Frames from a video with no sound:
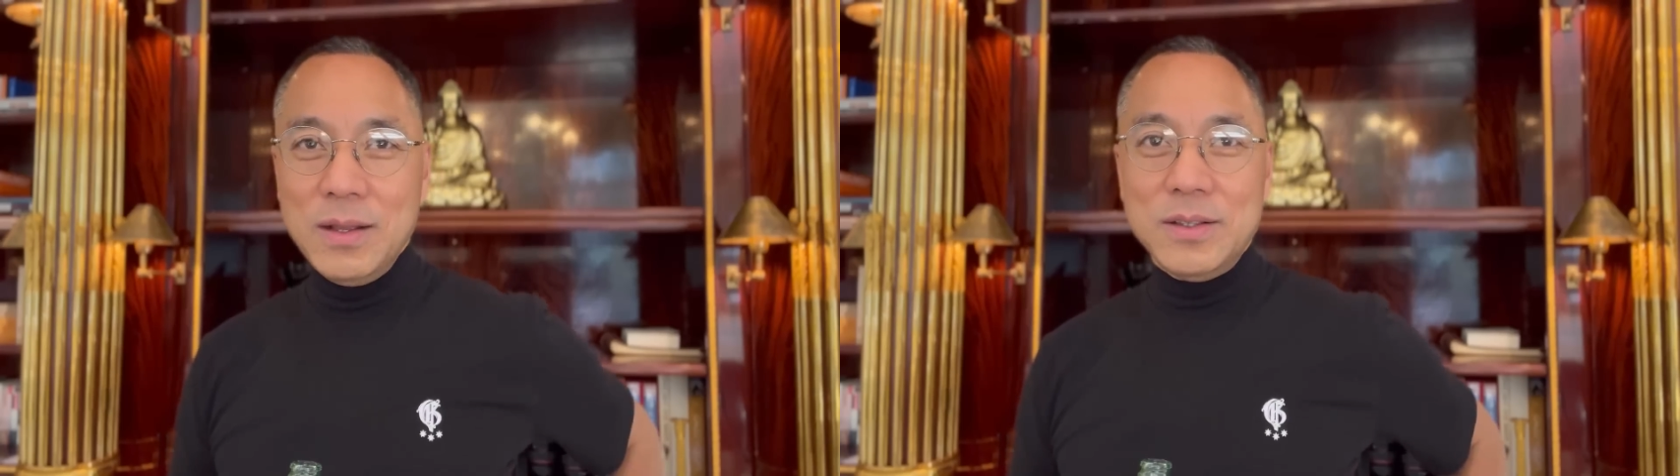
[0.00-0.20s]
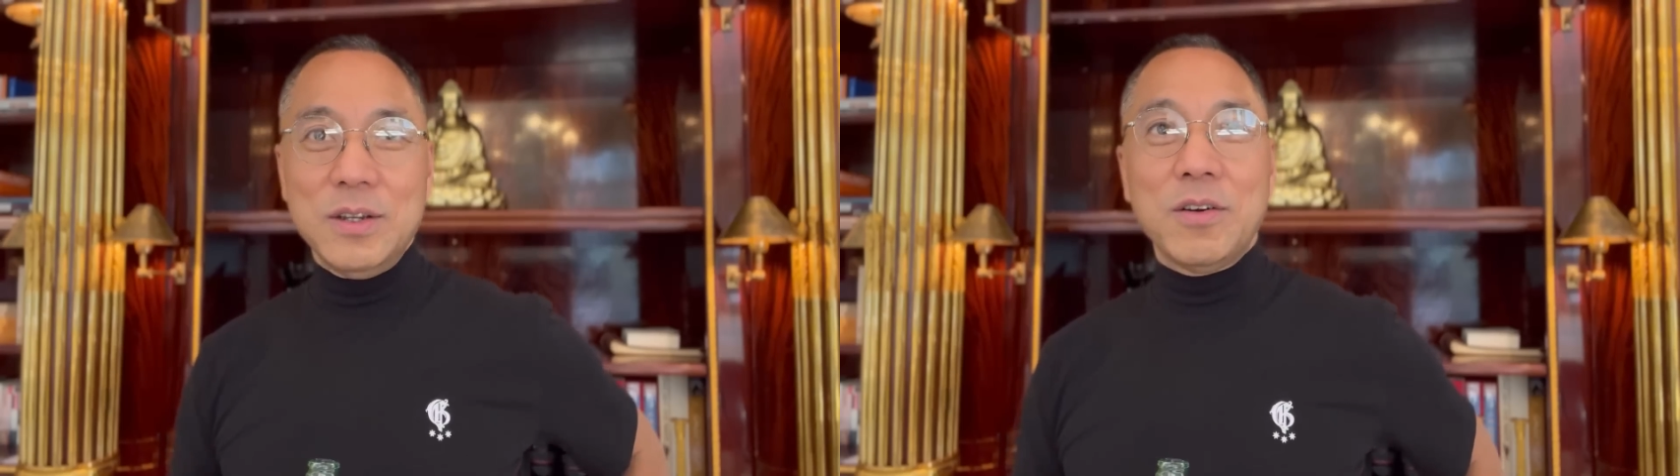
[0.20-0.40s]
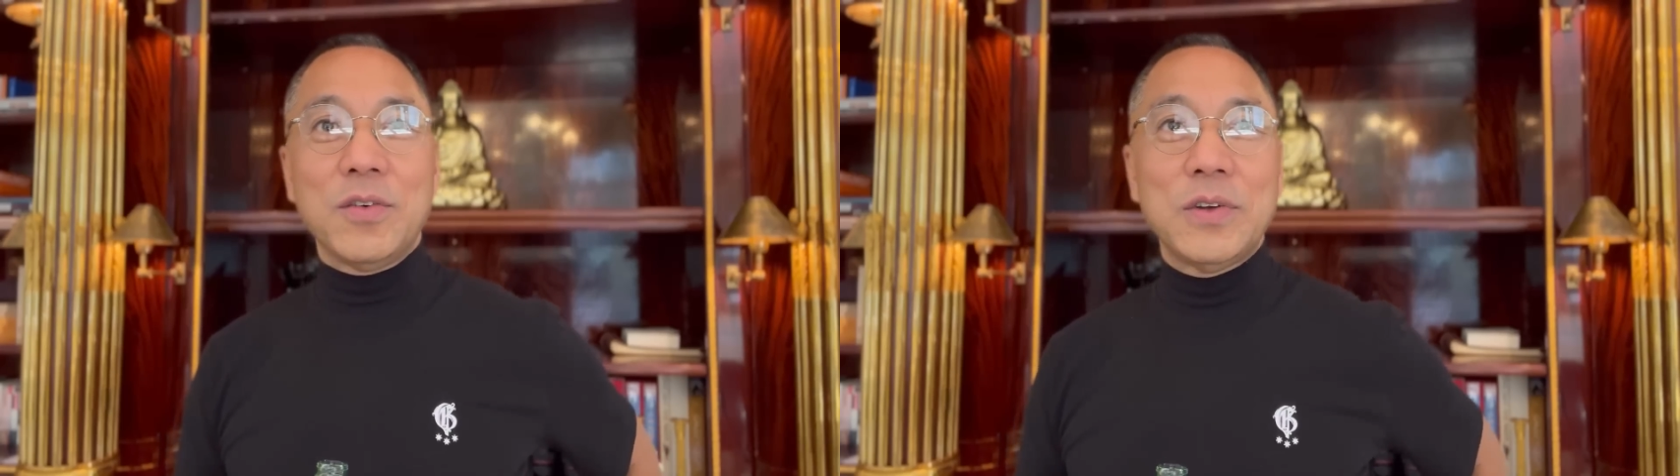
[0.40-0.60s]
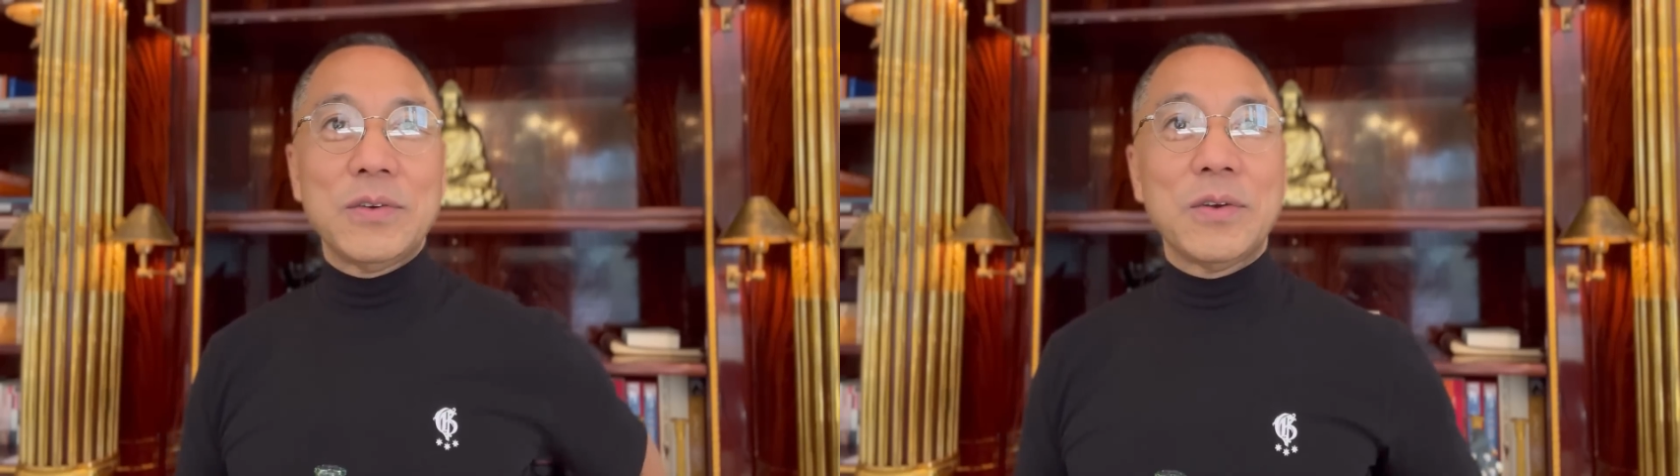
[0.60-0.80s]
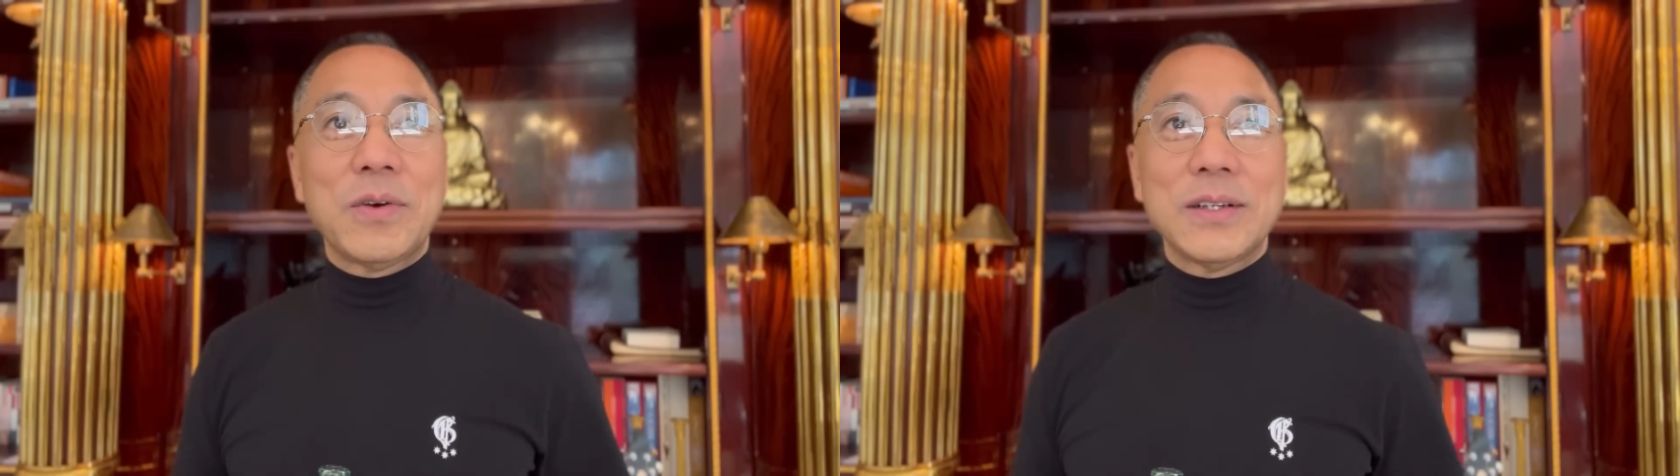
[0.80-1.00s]
结果菲
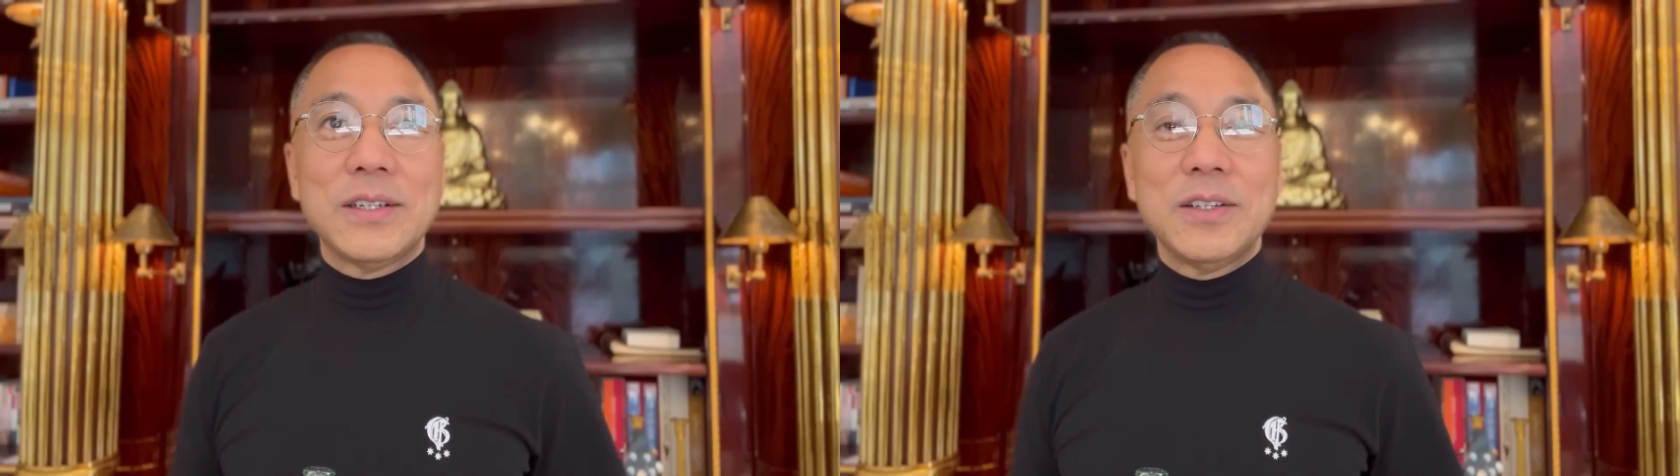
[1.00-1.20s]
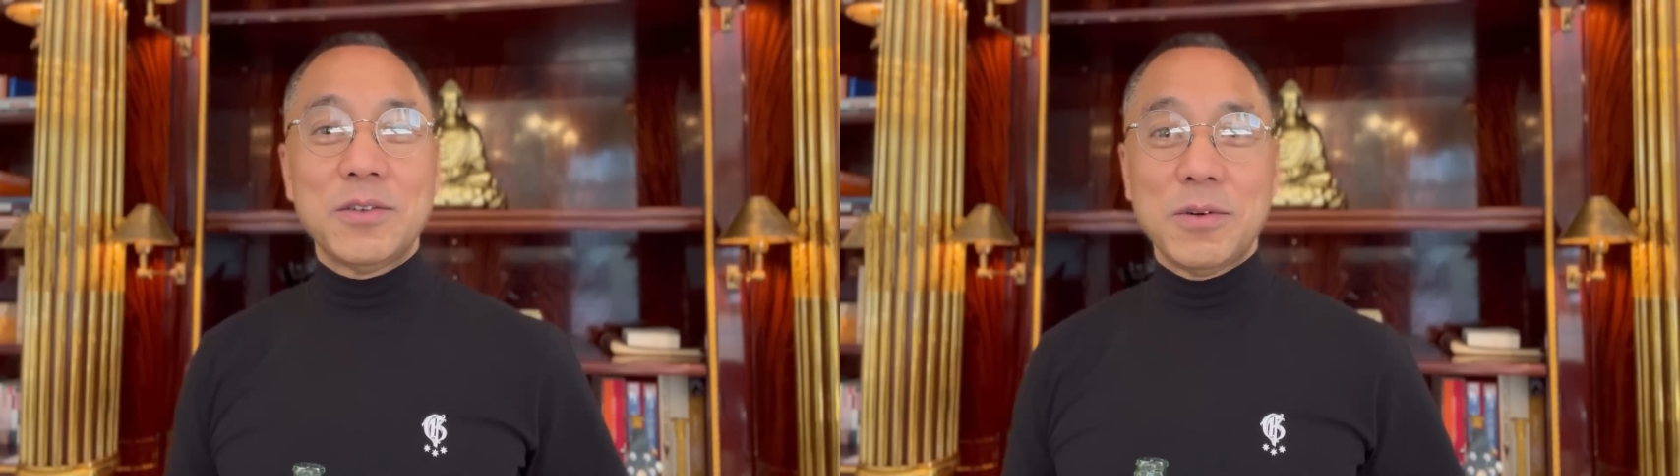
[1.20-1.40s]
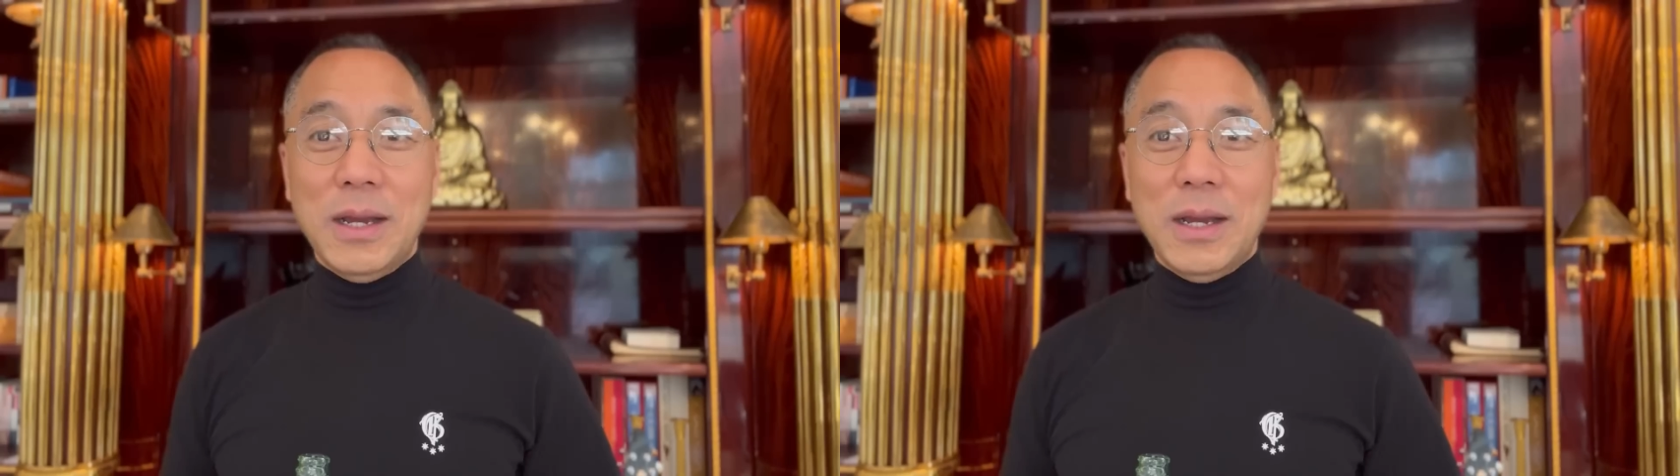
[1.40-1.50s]
菲发信息说，